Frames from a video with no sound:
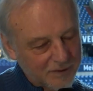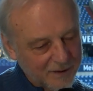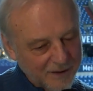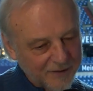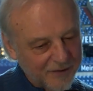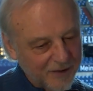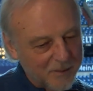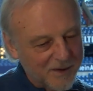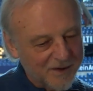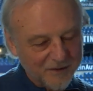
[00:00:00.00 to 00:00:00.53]

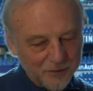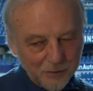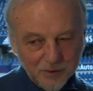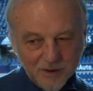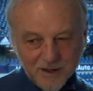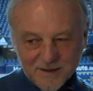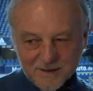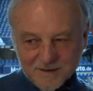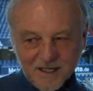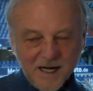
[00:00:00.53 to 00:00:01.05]
ich sag mal so,
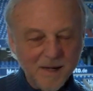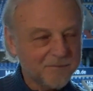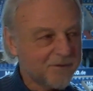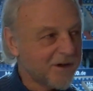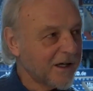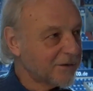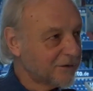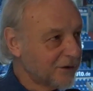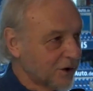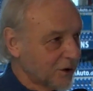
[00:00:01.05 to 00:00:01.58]
die ganze
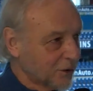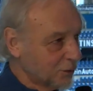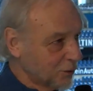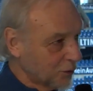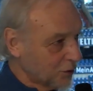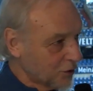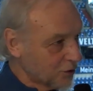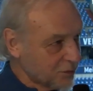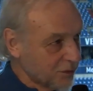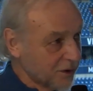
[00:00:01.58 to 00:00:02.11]
Abwehr hat wieder
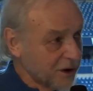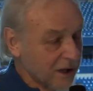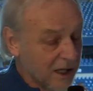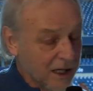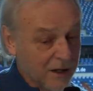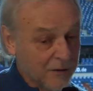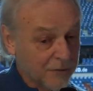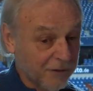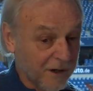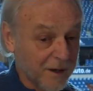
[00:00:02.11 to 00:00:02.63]
gut gespielt.
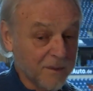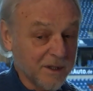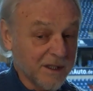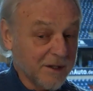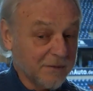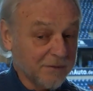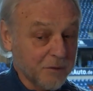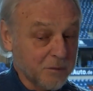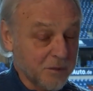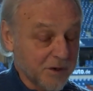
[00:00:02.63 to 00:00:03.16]
Fährmann
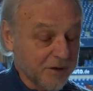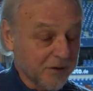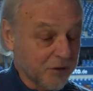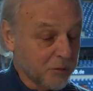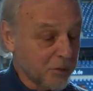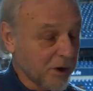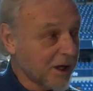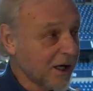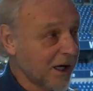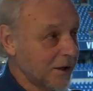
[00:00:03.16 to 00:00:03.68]
hat für mich
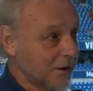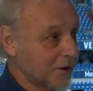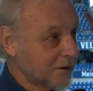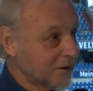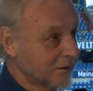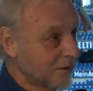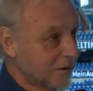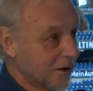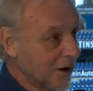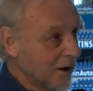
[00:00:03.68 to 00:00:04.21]
super
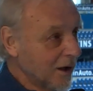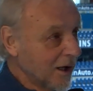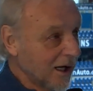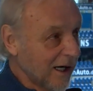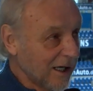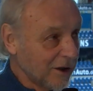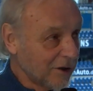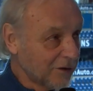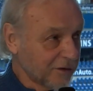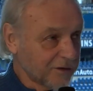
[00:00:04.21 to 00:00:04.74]
gehalten.
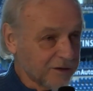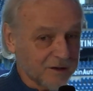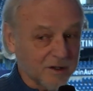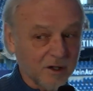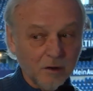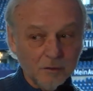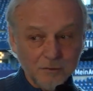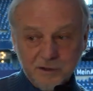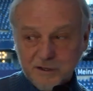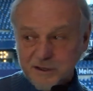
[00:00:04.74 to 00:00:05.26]
Alles, was er
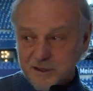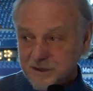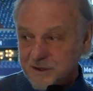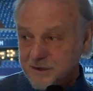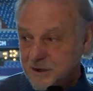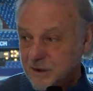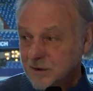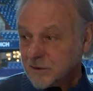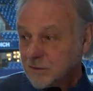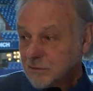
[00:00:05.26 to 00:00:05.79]
drauf
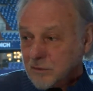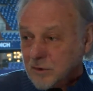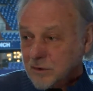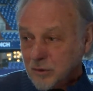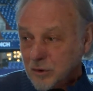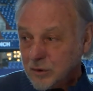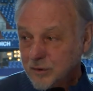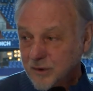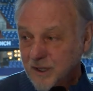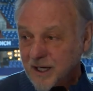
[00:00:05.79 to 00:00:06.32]
gekriegt hat,
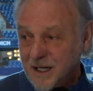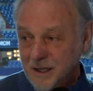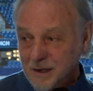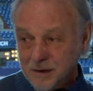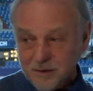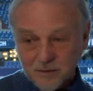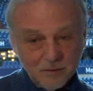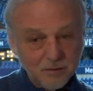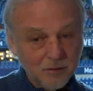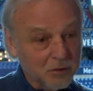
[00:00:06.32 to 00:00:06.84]
konnte
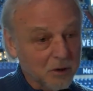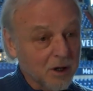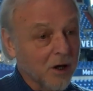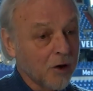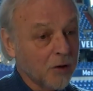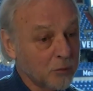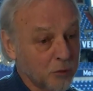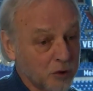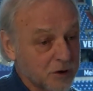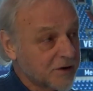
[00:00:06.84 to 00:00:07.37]
halten oder
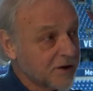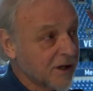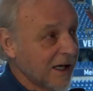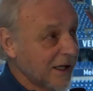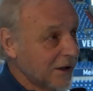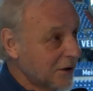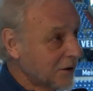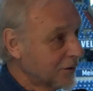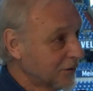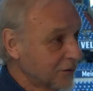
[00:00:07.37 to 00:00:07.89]
auch musste
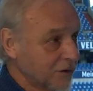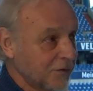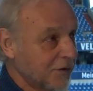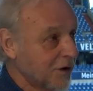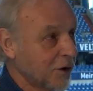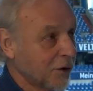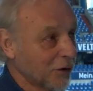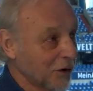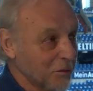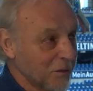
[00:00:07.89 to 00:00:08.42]
halten,
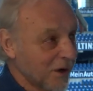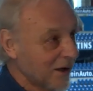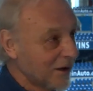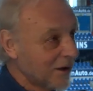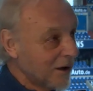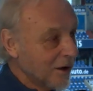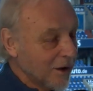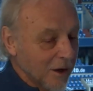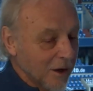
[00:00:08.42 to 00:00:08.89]
wie auch immer.